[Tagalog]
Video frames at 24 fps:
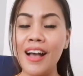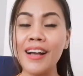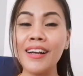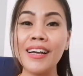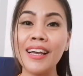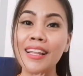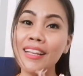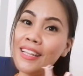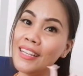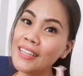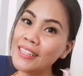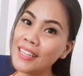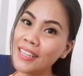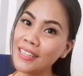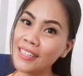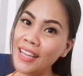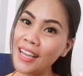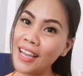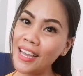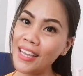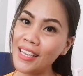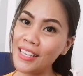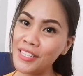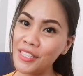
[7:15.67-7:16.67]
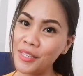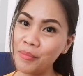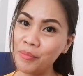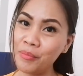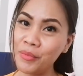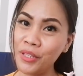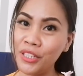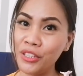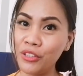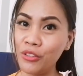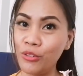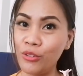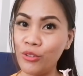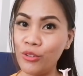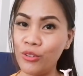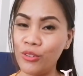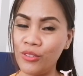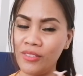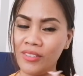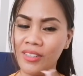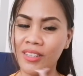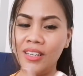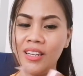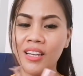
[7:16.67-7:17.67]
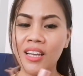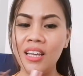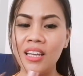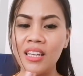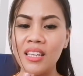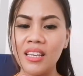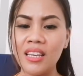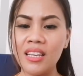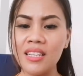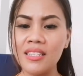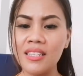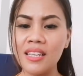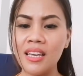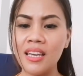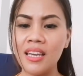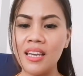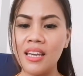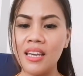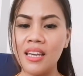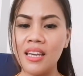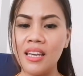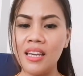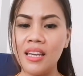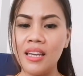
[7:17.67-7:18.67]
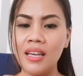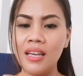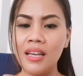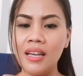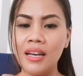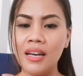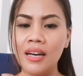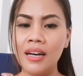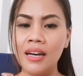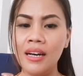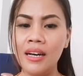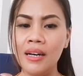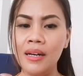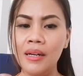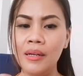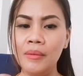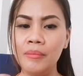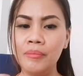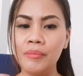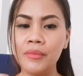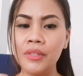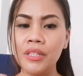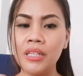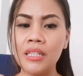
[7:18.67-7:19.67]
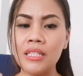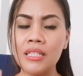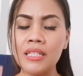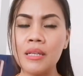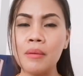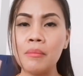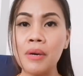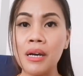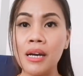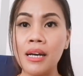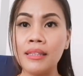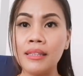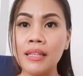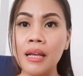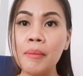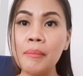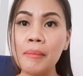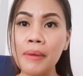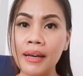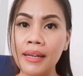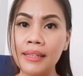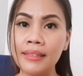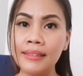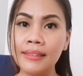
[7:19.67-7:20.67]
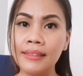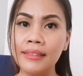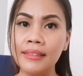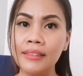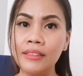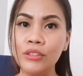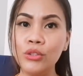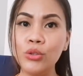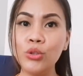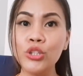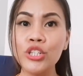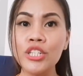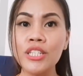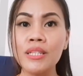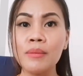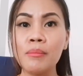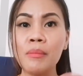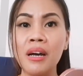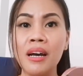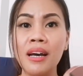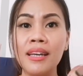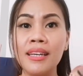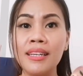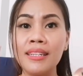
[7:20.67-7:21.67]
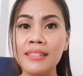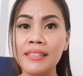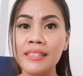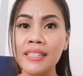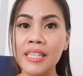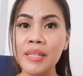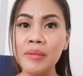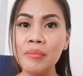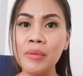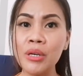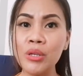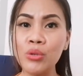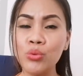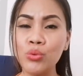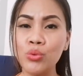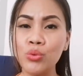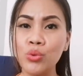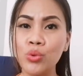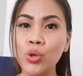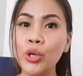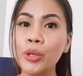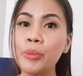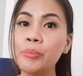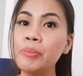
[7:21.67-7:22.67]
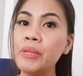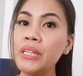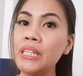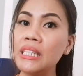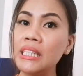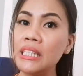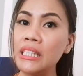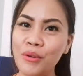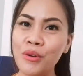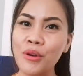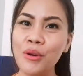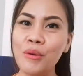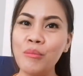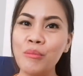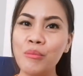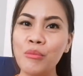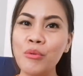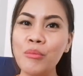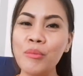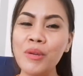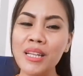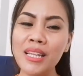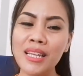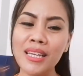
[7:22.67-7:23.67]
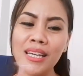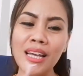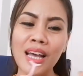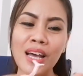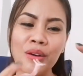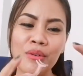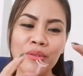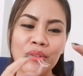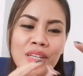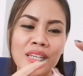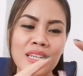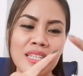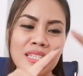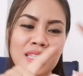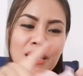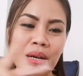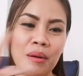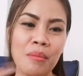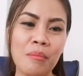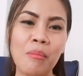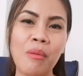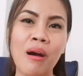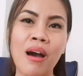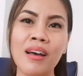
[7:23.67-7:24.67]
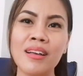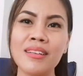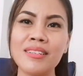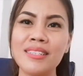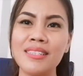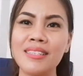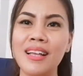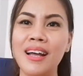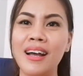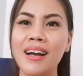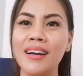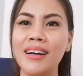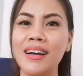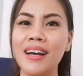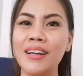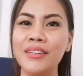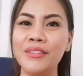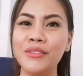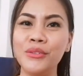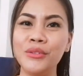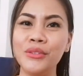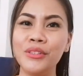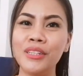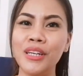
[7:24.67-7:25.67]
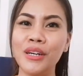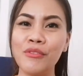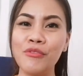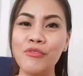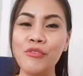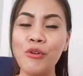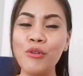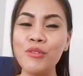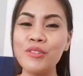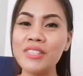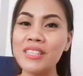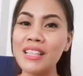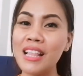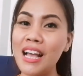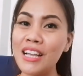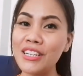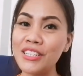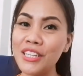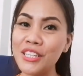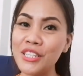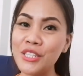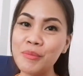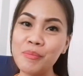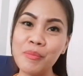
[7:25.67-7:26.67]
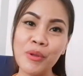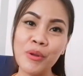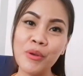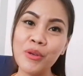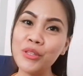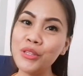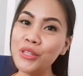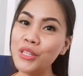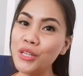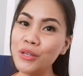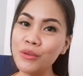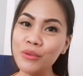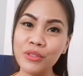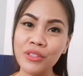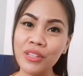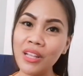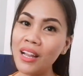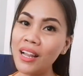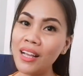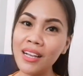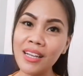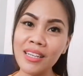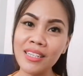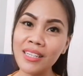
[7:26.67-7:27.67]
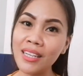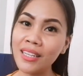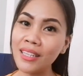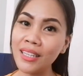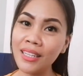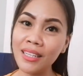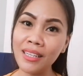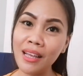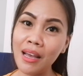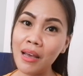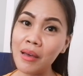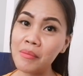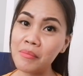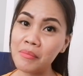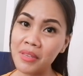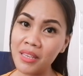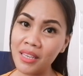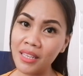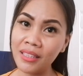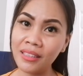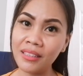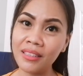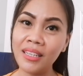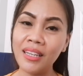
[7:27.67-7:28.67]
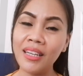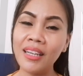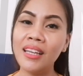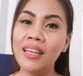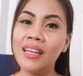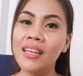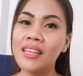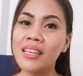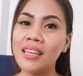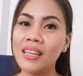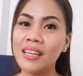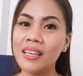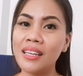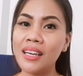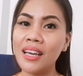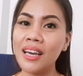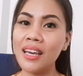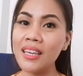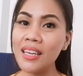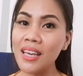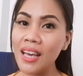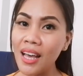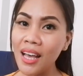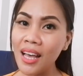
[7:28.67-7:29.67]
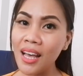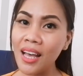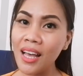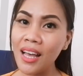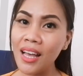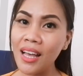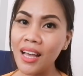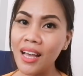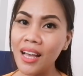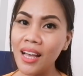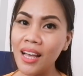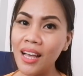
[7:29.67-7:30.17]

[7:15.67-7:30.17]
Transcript: ang galing ng nakaisip nito. Kasi, um, sa mga tamad, or sa mga hindi marunong or begin. Bumili nga ako ng isang box ng ano ng false lashes pero hindi ko talaga siya ginamit. Kaya